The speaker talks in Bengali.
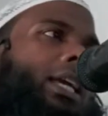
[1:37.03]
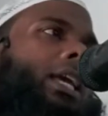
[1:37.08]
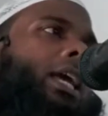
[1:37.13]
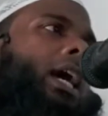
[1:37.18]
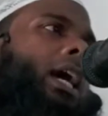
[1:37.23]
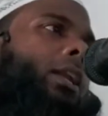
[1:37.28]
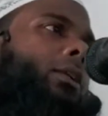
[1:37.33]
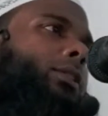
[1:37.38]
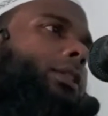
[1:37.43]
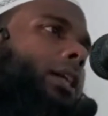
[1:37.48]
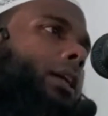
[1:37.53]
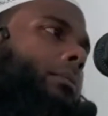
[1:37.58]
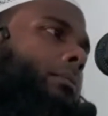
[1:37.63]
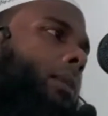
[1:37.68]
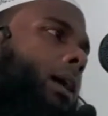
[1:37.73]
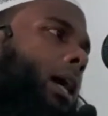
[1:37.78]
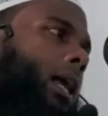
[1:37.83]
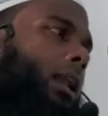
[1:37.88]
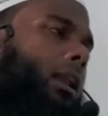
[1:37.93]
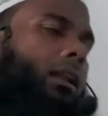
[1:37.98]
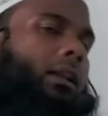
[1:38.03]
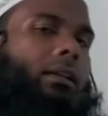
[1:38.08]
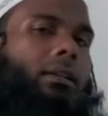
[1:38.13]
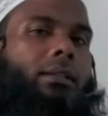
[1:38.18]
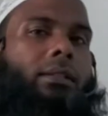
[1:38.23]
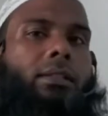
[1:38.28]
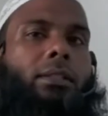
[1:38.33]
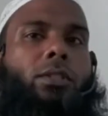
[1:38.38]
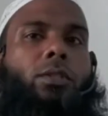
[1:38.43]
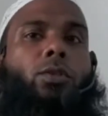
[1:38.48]
খিয়ানতের মাল
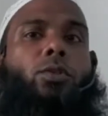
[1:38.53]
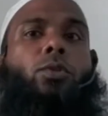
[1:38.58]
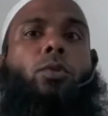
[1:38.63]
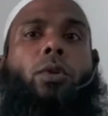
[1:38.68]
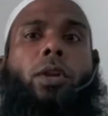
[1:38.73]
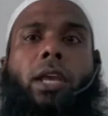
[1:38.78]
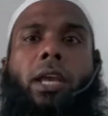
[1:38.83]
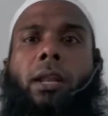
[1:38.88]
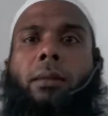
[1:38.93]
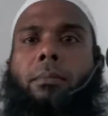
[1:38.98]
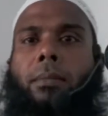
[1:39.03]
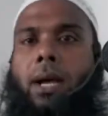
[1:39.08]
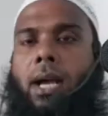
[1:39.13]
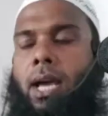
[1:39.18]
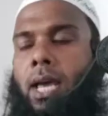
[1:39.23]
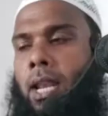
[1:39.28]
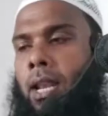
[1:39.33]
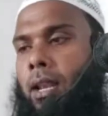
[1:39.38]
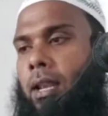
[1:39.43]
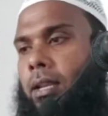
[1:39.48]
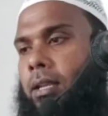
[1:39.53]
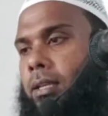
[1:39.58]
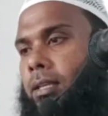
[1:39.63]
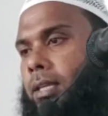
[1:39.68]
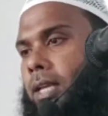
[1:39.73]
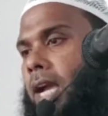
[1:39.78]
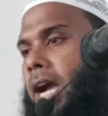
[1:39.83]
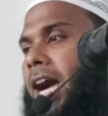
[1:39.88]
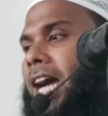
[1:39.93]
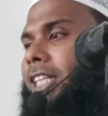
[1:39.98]
চুরির মাল
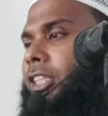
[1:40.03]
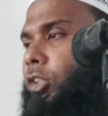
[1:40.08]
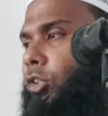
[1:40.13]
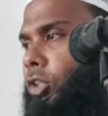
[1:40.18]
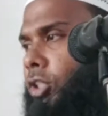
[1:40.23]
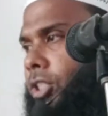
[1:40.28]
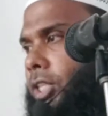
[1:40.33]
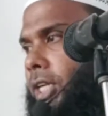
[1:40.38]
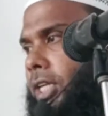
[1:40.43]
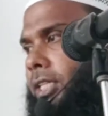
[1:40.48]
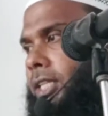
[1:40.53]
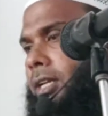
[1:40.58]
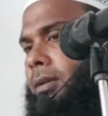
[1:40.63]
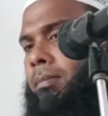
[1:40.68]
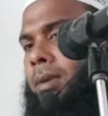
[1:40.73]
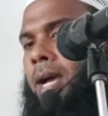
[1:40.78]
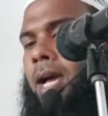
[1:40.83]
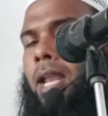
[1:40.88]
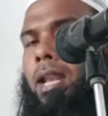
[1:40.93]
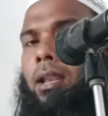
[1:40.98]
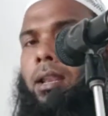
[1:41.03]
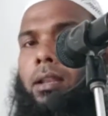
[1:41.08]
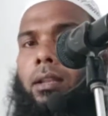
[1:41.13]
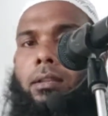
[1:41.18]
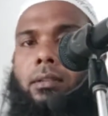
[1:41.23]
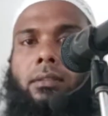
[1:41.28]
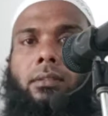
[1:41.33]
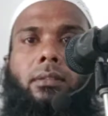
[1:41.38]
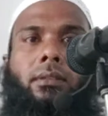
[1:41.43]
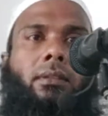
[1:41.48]
আত্মসাদের মাল
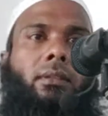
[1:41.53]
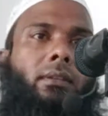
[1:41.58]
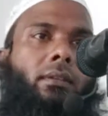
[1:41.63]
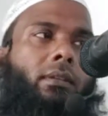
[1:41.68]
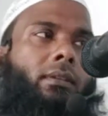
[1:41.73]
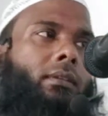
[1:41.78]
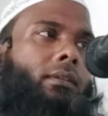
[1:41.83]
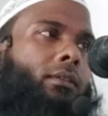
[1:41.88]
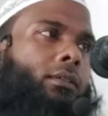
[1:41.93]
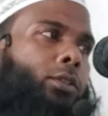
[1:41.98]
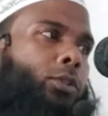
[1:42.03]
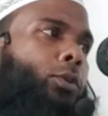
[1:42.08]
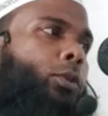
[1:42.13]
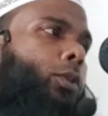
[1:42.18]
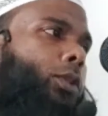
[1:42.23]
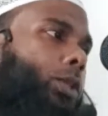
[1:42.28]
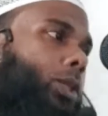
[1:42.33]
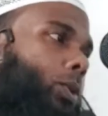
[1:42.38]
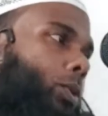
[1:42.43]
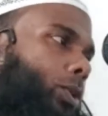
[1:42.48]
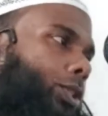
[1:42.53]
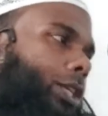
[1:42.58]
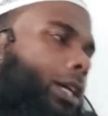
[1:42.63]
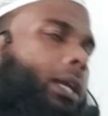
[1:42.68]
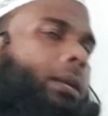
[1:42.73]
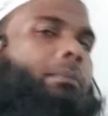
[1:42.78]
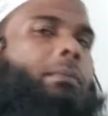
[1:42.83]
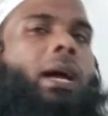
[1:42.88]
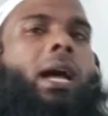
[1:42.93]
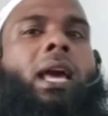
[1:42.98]
সুদ
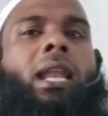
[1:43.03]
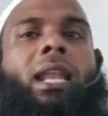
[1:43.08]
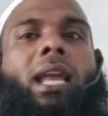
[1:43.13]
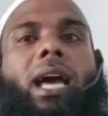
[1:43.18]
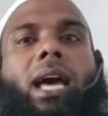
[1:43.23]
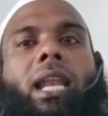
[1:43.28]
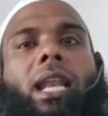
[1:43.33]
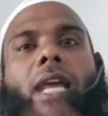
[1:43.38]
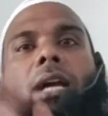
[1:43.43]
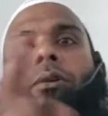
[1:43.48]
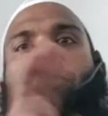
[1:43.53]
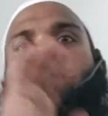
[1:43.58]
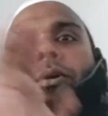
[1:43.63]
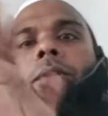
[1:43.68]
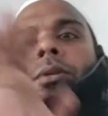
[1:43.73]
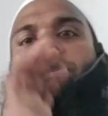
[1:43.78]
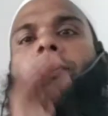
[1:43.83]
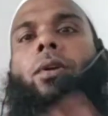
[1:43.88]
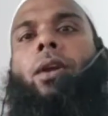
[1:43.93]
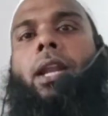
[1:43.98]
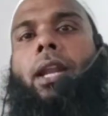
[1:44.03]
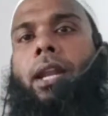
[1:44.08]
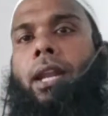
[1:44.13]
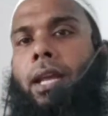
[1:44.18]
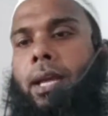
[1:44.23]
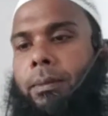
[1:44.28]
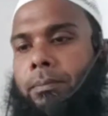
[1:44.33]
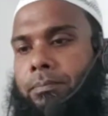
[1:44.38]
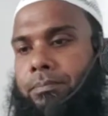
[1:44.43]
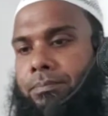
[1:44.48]
ঘুষের মাল আল্লাহ গ্রহণ করেন
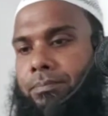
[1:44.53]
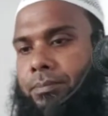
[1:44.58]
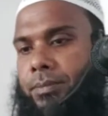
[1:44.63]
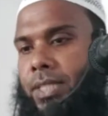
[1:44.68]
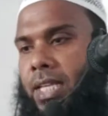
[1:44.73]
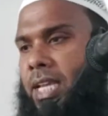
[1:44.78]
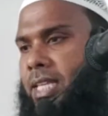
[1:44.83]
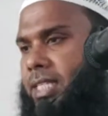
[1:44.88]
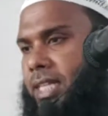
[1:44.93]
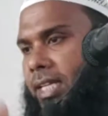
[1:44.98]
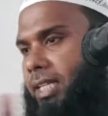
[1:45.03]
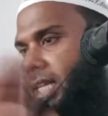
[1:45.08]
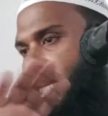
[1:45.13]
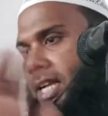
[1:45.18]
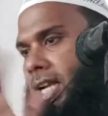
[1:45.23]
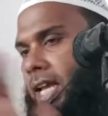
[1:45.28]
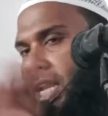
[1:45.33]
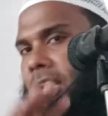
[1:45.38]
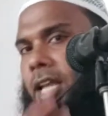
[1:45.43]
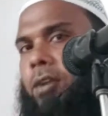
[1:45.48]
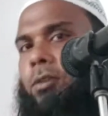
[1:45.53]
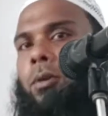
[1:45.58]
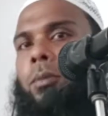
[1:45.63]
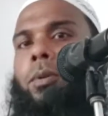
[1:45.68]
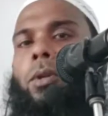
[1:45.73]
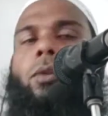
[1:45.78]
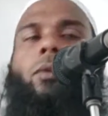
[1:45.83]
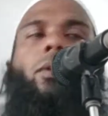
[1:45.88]
না এই সাদাকে আল্লাহ কবুল